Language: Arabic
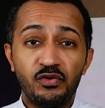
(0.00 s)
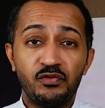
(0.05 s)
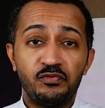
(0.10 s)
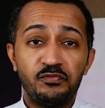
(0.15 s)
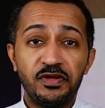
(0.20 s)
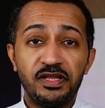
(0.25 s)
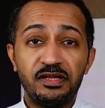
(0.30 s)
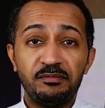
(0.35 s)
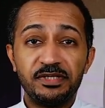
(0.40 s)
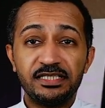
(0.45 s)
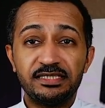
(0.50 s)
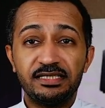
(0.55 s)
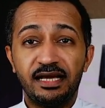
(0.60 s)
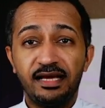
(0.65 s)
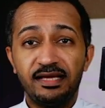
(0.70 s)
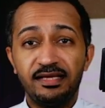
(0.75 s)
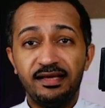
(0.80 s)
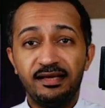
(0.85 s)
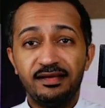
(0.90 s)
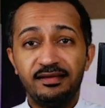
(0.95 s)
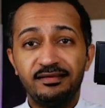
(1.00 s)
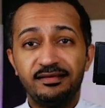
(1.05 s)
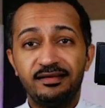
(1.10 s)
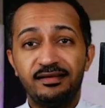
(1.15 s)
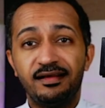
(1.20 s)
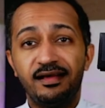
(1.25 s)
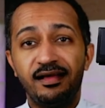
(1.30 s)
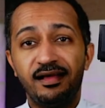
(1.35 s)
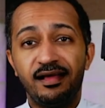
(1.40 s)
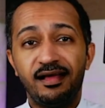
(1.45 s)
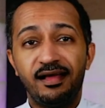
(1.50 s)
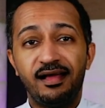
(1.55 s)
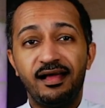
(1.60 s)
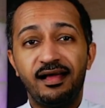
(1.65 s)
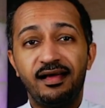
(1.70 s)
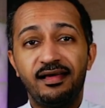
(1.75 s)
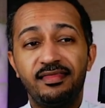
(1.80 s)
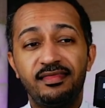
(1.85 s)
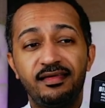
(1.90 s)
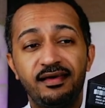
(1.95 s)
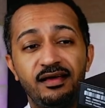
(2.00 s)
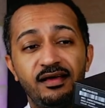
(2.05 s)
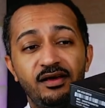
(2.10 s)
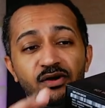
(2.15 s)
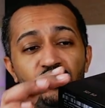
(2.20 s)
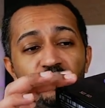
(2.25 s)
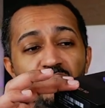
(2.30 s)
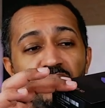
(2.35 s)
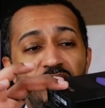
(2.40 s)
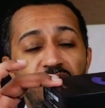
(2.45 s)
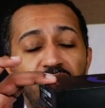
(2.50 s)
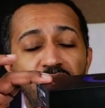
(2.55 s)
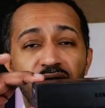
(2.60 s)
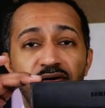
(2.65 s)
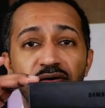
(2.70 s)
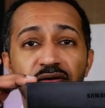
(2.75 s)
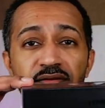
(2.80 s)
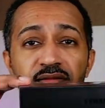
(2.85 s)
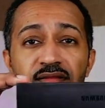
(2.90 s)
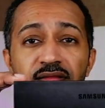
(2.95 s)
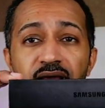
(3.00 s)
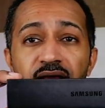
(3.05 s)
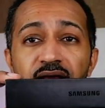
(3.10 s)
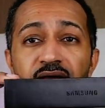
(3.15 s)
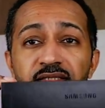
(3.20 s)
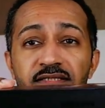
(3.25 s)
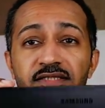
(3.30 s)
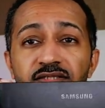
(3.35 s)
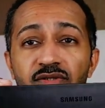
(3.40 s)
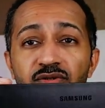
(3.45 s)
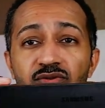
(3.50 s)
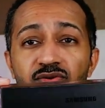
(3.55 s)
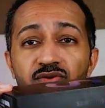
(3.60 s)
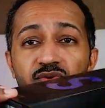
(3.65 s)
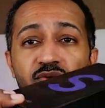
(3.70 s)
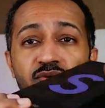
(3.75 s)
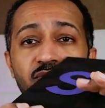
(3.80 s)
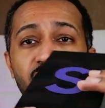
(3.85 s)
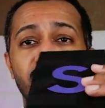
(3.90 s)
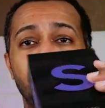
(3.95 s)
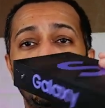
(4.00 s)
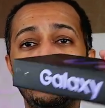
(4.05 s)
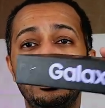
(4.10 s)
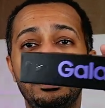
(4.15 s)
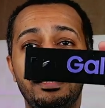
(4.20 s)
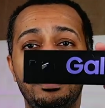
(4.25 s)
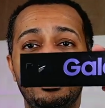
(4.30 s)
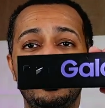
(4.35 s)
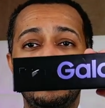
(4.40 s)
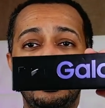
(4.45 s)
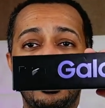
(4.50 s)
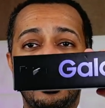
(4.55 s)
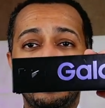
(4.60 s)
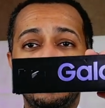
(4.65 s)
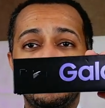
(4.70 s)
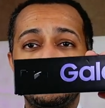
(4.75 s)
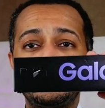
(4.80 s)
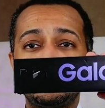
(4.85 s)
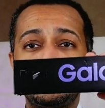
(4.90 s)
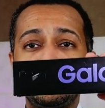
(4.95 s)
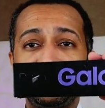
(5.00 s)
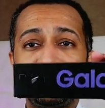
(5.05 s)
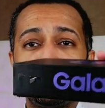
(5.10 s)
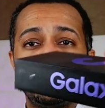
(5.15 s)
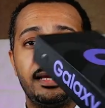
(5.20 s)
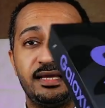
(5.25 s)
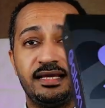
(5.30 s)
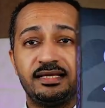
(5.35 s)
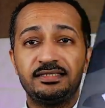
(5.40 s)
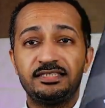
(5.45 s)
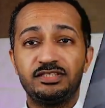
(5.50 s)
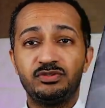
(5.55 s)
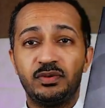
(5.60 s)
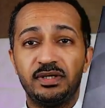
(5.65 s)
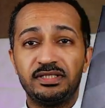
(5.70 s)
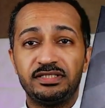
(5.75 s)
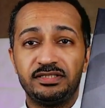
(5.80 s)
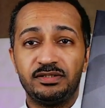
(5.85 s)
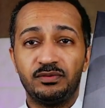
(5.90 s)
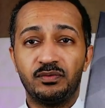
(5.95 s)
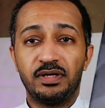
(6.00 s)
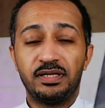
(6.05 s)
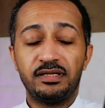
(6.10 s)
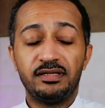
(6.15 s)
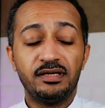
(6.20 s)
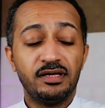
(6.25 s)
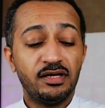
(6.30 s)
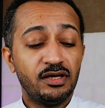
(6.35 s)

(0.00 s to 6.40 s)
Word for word: وفي البداية هذا هو عرض الصندوق جالكسي S21